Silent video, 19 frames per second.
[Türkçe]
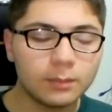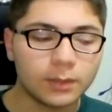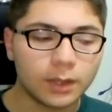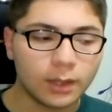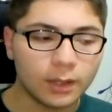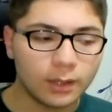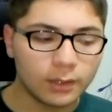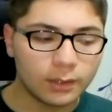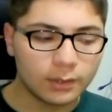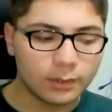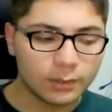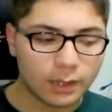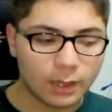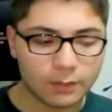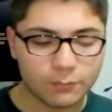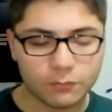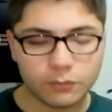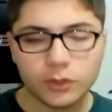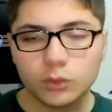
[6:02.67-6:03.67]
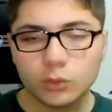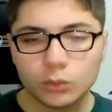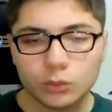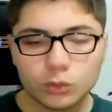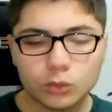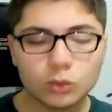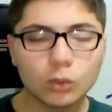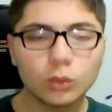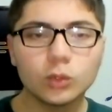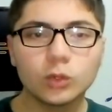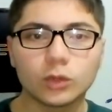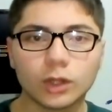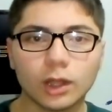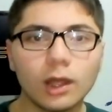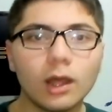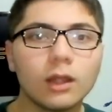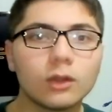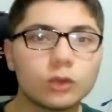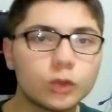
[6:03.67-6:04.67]
ama hani videonun
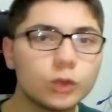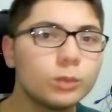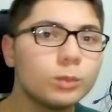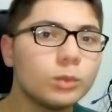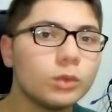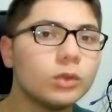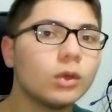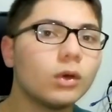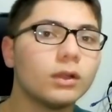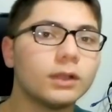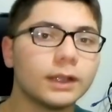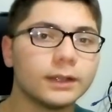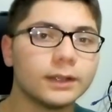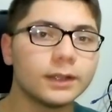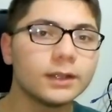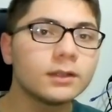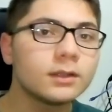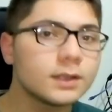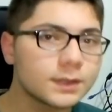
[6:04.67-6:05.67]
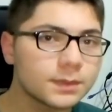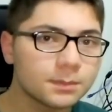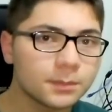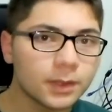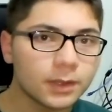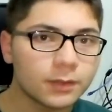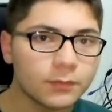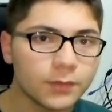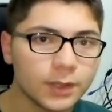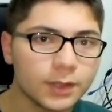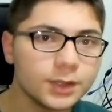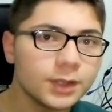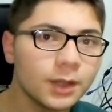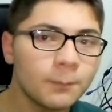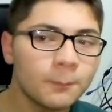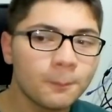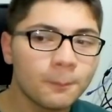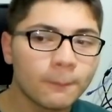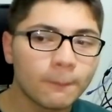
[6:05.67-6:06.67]
sonunda tüm üye olanların isimlerini
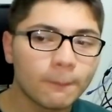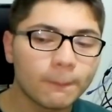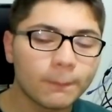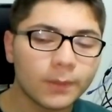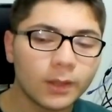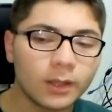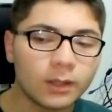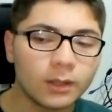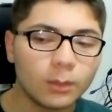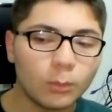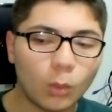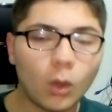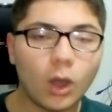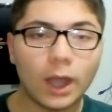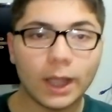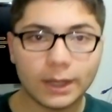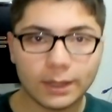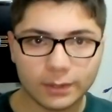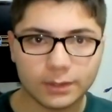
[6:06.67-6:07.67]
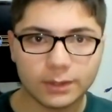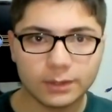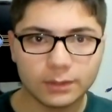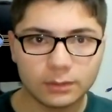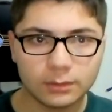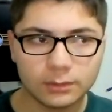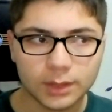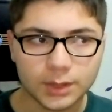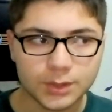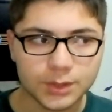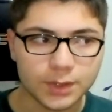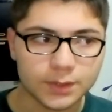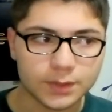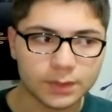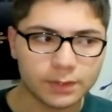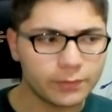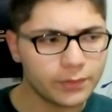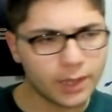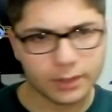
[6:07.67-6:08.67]
vereceğim. E, o aylık
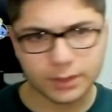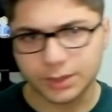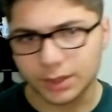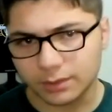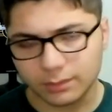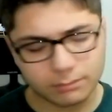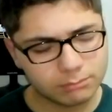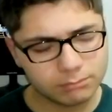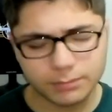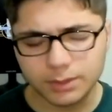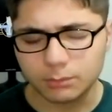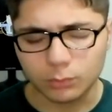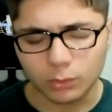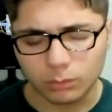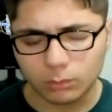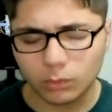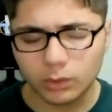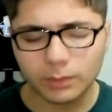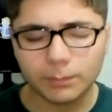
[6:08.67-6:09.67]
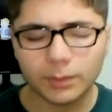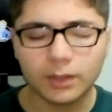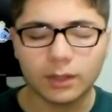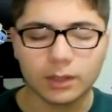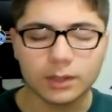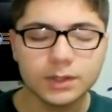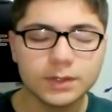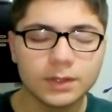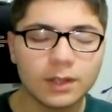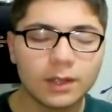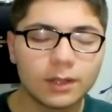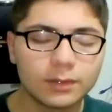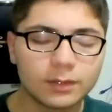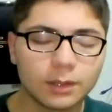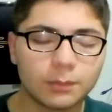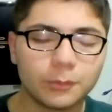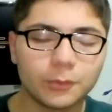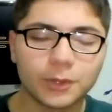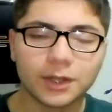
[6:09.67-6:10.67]
içerisinde veya işte bilmiyorum ona bakarız.
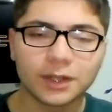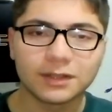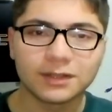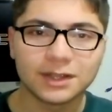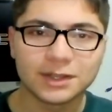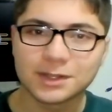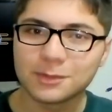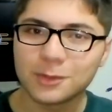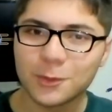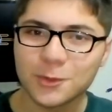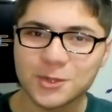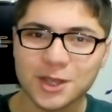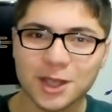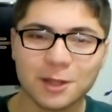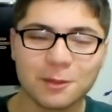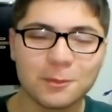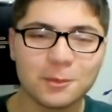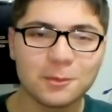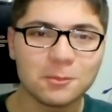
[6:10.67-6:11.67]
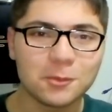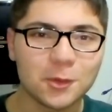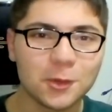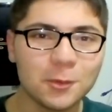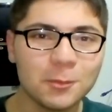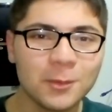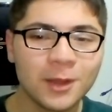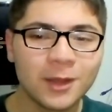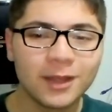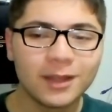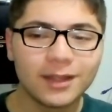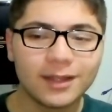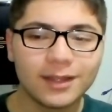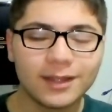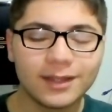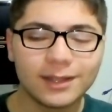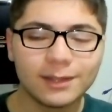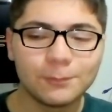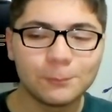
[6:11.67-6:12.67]
Tam olarak nasıl olacağını bilmiyorum.
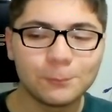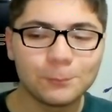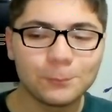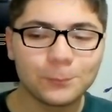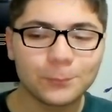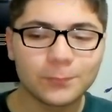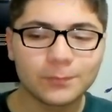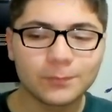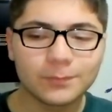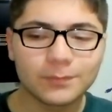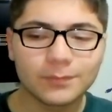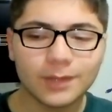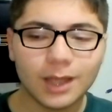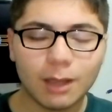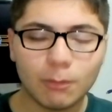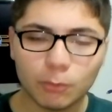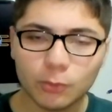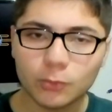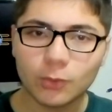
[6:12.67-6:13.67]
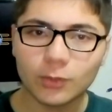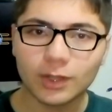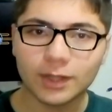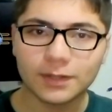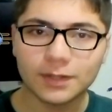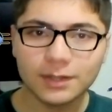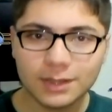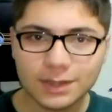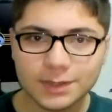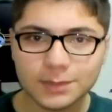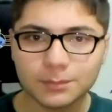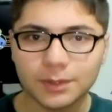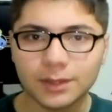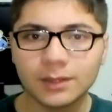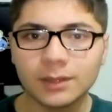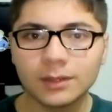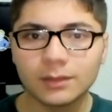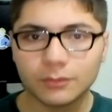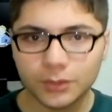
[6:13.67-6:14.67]
E, abone olanların
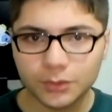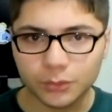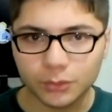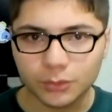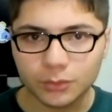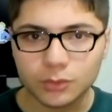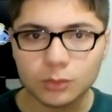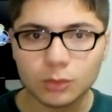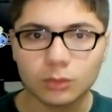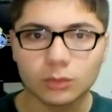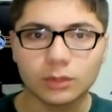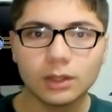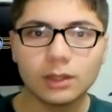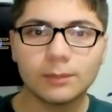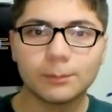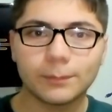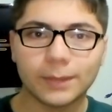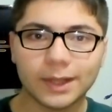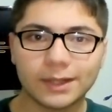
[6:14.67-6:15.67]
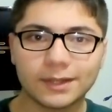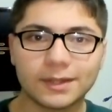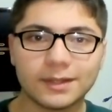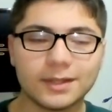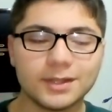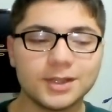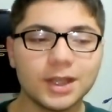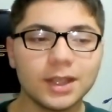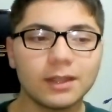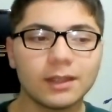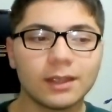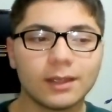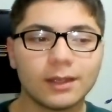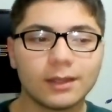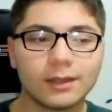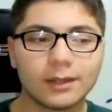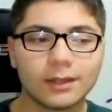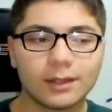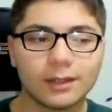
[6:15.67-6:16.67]
isimleri videonun sonunda belirtilecek.
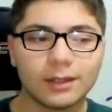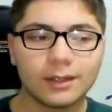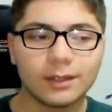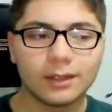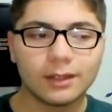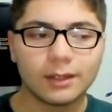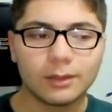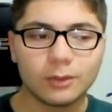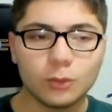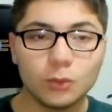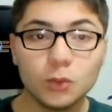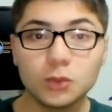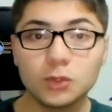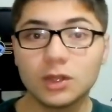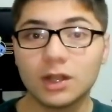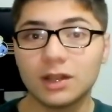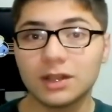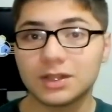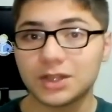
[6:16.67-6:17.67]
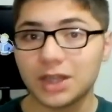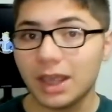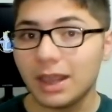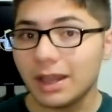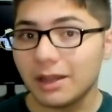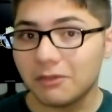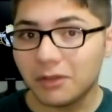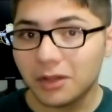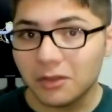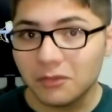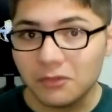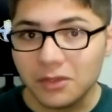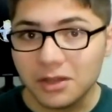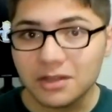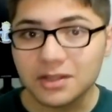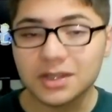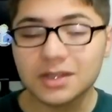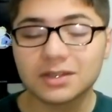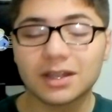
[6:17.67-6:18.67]
100 ee, liralık şeyler falan
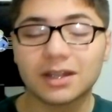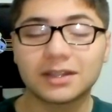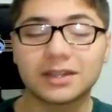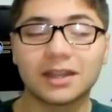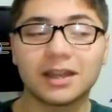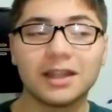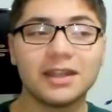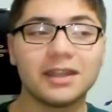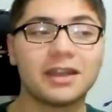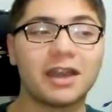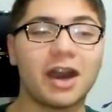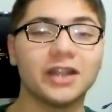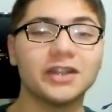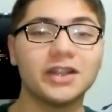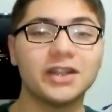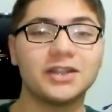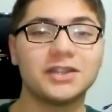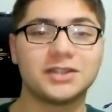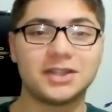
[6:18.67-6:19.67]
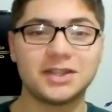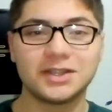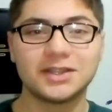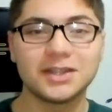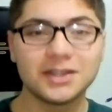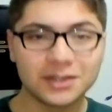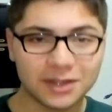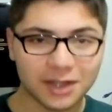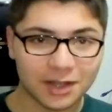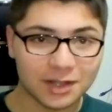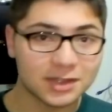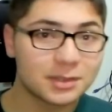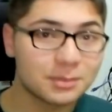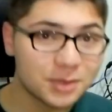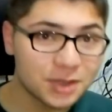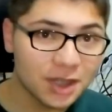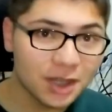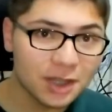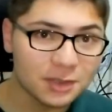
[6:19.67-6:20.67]
verirseniz artık hani kanal sizin
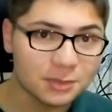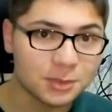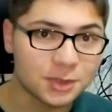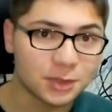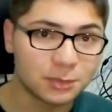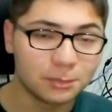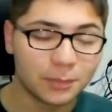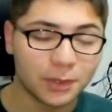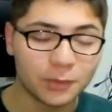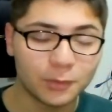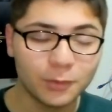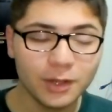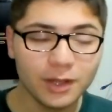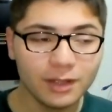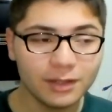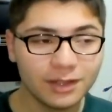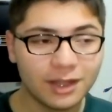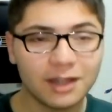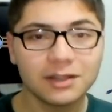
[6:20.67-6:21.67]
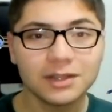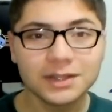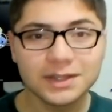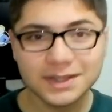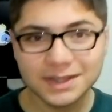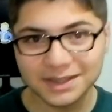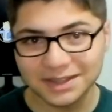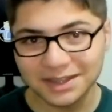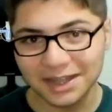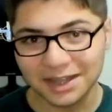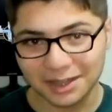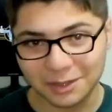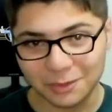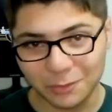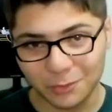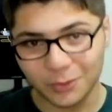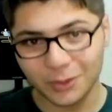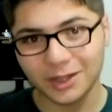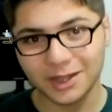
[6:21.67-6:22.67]
tarzı bir şey yazmıştım ben oraya. Kanal sizin değil
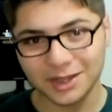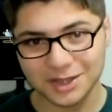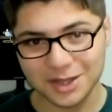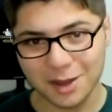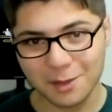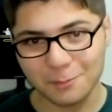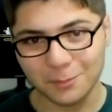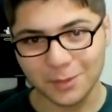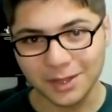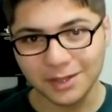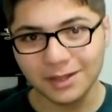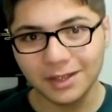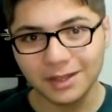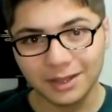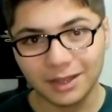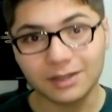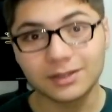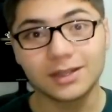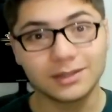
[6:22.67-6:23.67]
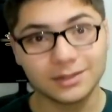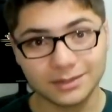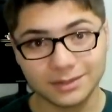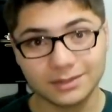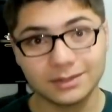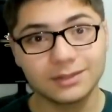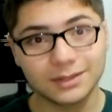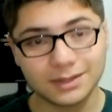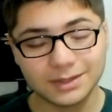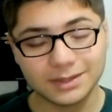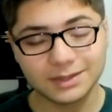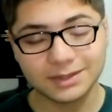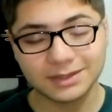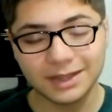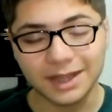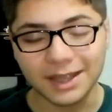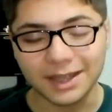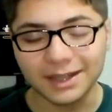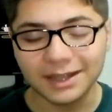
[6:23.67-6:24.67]
hani o kadar şey yapmayın. Kanal
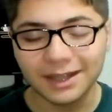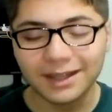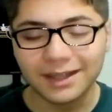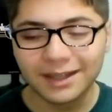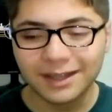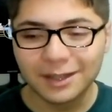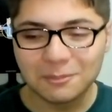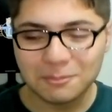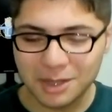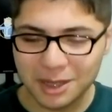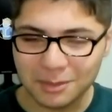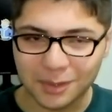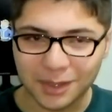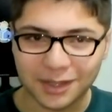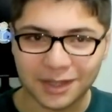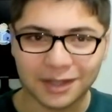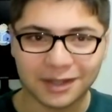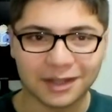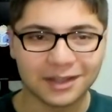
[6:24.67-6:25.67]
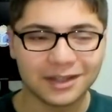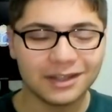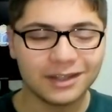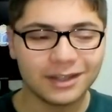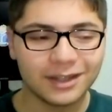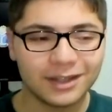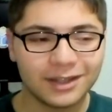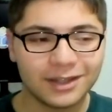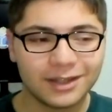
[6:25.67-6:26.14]
sizin değil. Benim alakalı. kanal.